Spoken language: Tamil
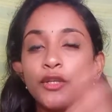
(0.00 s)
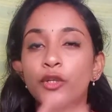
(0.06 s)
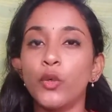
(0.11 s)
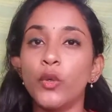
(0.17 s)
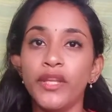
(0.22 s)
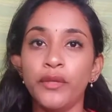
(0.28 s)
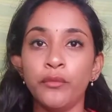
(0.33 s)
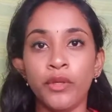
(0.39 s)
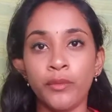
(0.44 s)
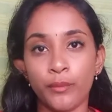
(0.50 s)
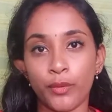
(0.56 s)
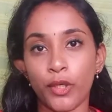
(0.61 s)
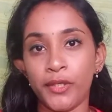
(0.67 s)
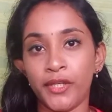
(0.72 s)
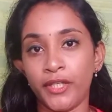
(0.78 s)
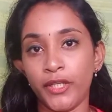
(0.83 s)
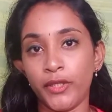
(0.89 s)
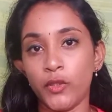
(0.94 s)
டூ இன் ஒன்
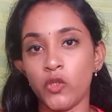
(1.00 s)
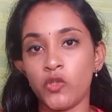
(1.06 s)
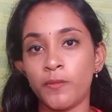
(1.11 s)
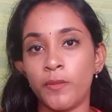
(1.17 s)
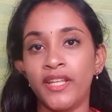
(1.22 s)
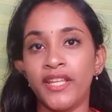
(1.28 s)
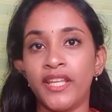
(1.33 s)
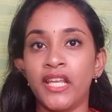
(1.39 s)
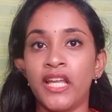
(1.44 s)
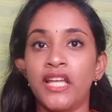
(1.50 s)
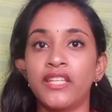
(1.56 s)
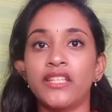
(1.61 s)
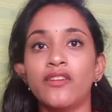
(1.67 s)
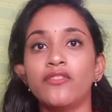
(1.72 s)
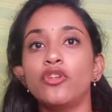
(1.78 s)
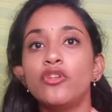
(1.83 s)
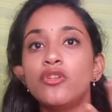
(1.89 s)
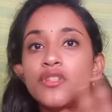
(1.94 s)
ப்ராடக்டாக யூஸ் பண்ணிக்கலாம்
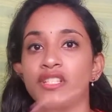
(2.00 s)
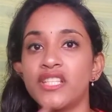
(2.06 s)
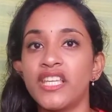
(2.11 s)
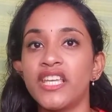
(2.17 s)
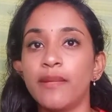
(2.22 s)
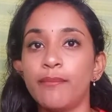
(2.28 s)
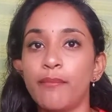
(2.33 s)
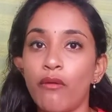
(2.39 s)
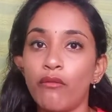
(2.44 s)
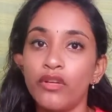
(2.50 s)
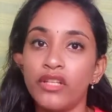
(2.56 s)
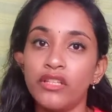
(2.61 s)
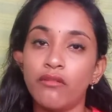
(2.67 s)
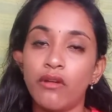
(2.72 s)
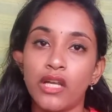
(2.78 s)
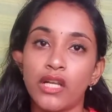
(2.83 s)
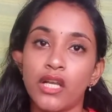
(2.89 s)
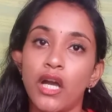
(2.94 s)
அதாவது ஒரு சீரமாகவும்
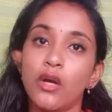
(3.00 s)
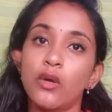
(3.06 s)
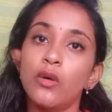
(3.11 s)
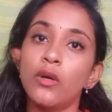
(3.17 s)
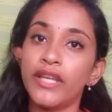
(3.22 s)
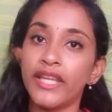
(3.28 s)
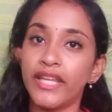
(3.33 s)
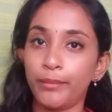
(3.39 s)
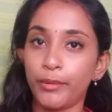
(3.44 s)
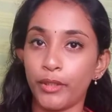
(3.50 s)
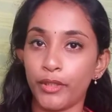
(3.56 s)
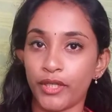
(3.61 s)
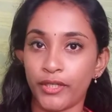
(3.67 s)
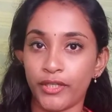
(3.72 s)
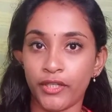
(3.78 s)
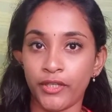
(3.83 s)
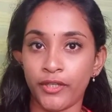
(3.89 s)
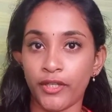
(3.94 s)
இது ஒர்க் ஆகும் ஹீட்
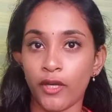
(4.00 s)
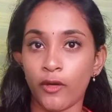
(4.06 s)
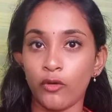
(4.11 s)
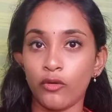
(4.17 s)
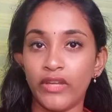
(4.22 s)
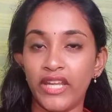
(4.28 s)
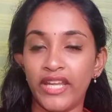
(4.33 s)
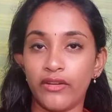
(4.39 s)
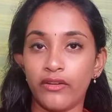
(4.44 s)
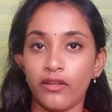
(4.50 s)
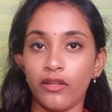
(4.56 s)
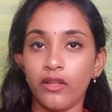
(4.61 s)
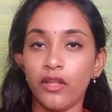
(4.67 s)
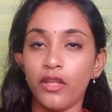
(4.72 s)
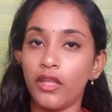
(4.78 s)
ப்ரொடக்டண்ட்டாகவும் வெயிட்